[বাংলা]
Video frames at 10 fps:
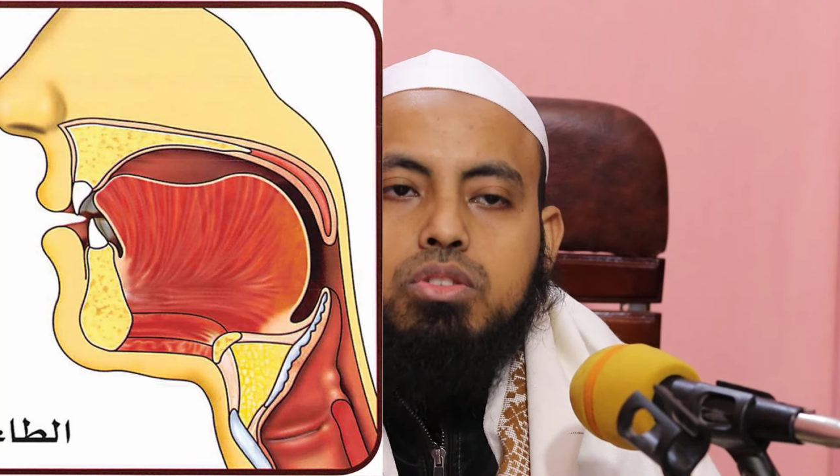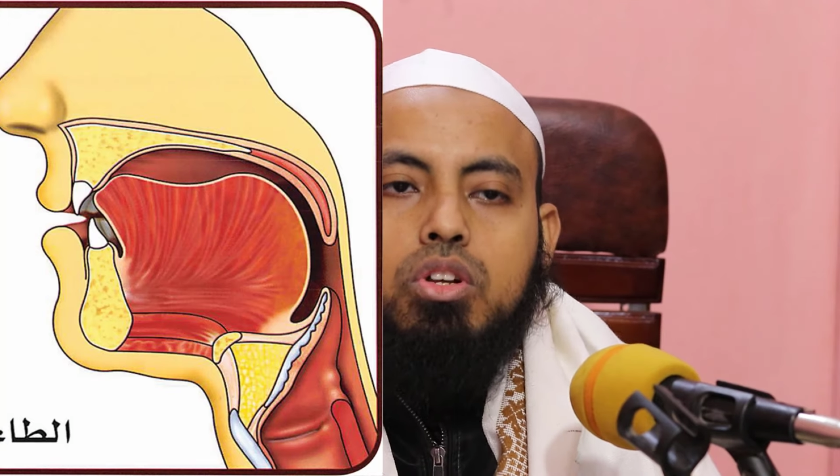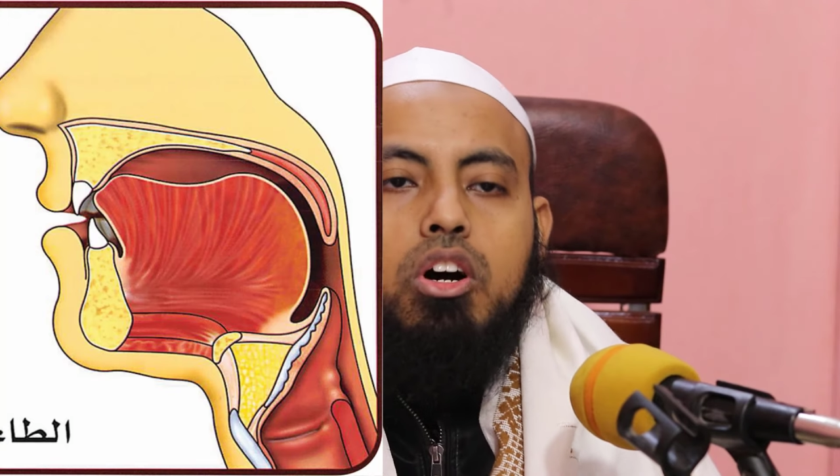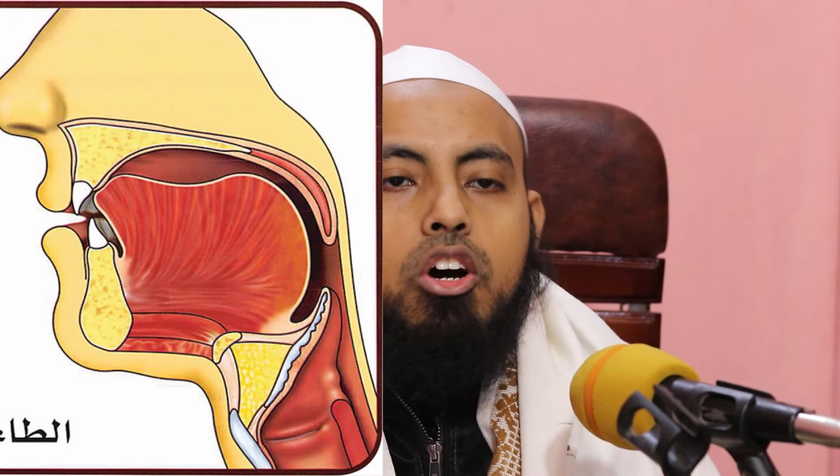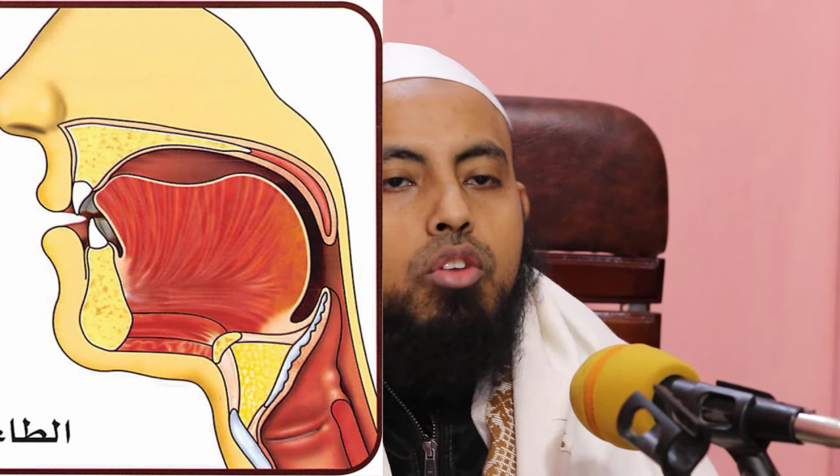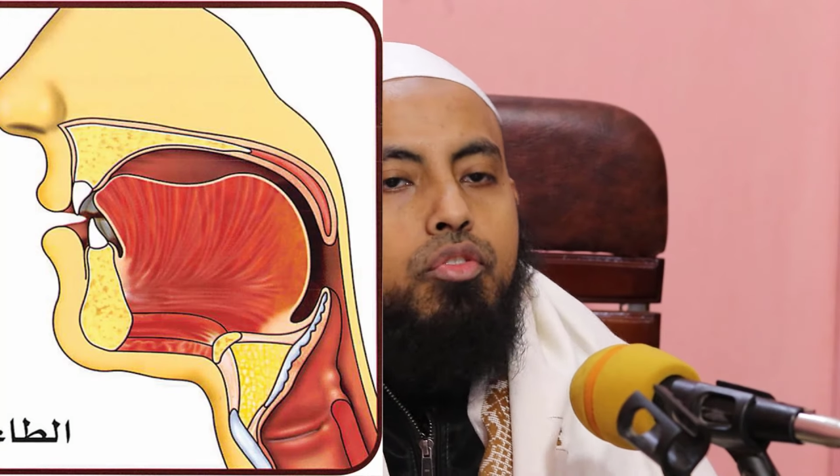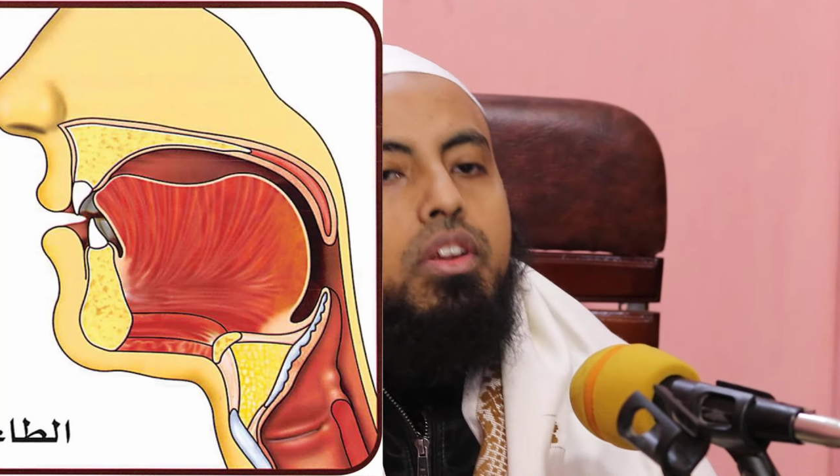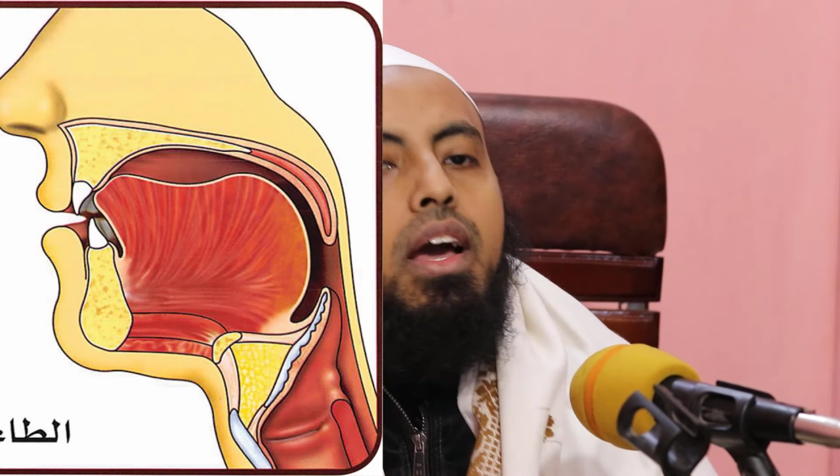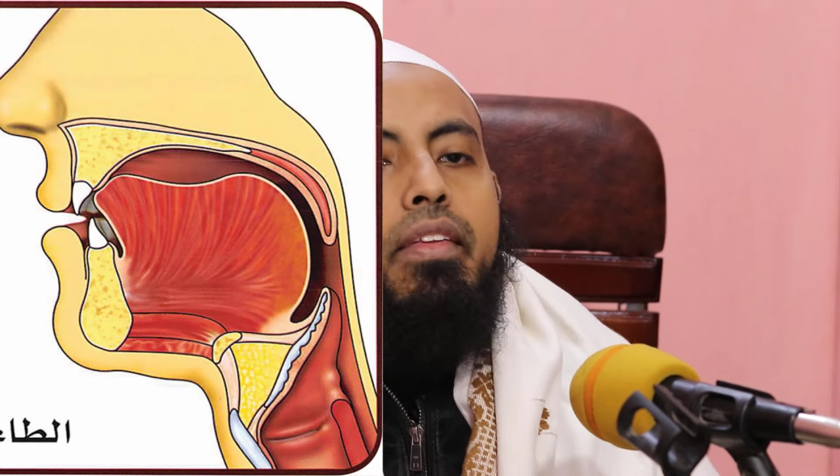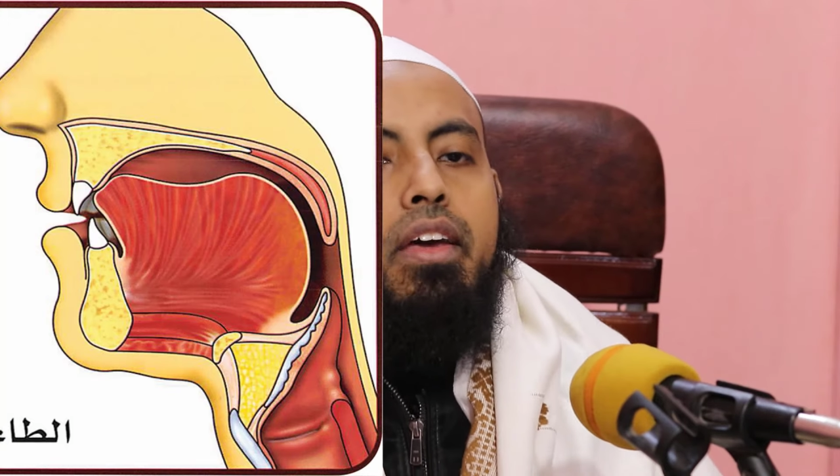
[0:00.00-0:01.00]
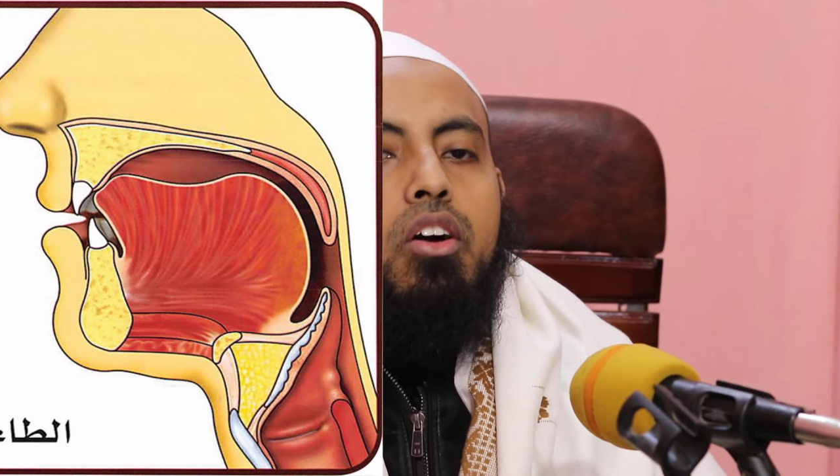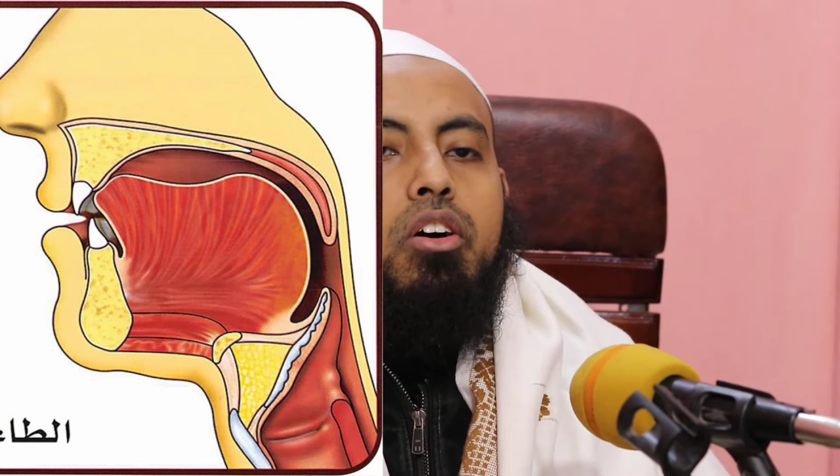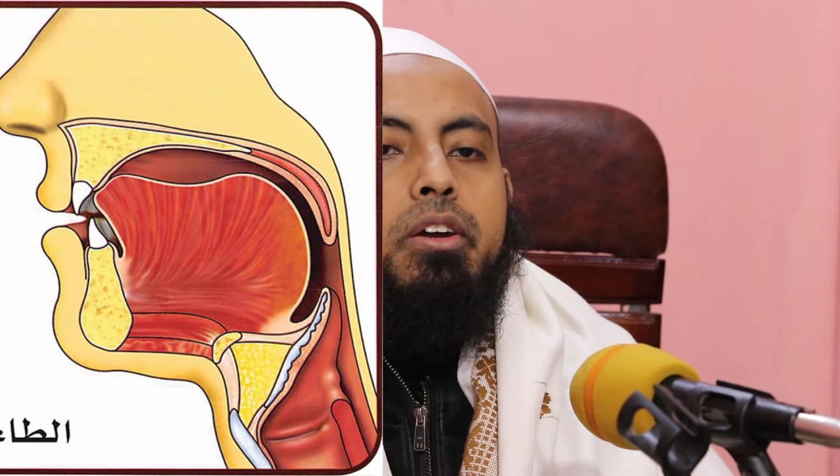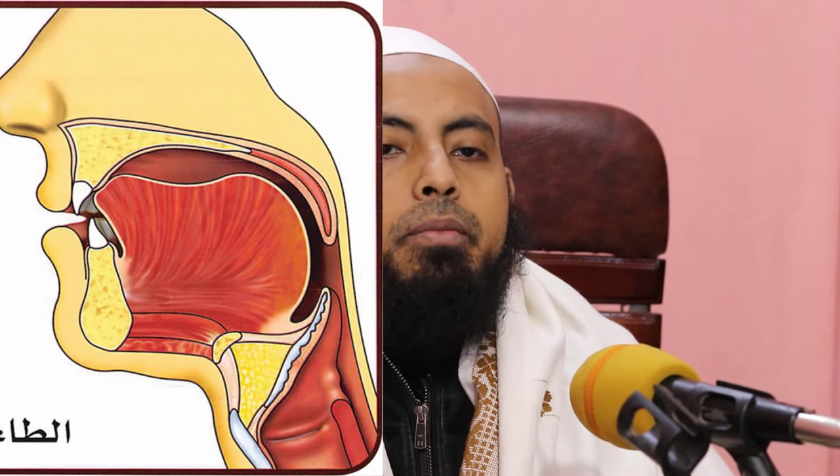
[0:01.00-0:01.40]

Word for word: ত হরফটি আদায় হয়